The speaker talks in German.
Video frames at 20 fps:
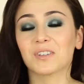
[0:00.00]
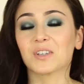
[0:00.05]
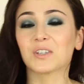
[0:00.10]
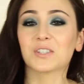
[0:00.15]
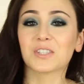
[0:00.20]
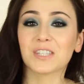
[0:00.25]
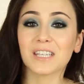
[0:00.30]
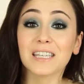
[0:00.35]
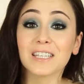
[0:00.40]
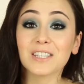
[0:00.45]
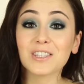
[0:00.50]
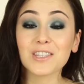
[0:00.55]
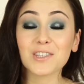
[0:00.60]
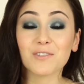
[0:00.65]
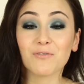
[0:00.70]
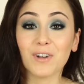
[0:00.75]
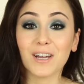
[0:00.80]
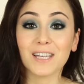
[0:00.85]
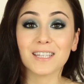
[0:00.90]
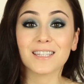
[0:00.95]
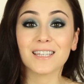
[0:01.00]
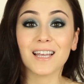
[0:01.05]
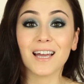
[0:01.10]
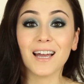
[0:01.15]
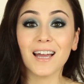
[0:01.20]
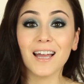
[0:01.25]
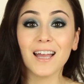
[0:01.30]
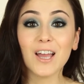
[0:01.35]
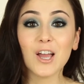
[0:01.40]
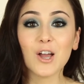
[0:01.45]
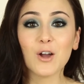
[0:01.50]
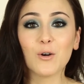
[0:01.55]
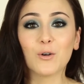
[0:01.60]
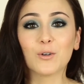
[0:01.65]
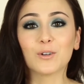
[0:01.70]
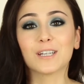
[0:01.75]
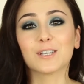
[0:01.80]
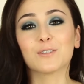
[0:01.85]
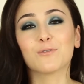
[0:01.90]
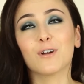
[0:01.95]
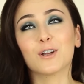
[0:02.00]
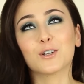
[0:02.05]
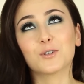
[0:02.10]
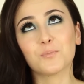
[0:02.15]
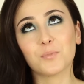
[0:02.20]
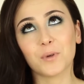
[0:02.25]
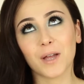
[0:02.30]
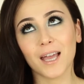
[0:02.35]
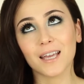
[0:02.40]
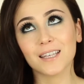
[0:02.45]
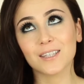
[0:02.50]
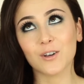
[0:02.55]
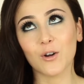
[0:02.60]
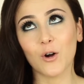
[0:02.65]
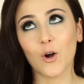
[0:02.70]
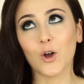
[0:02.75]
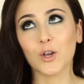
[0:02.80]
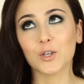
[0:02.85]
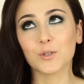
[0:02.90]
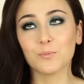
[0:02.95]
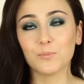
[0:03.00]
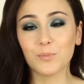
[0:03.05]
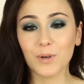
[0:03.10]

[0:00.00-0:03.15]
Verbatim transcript: Gesichtswasser und ich verspreche euch,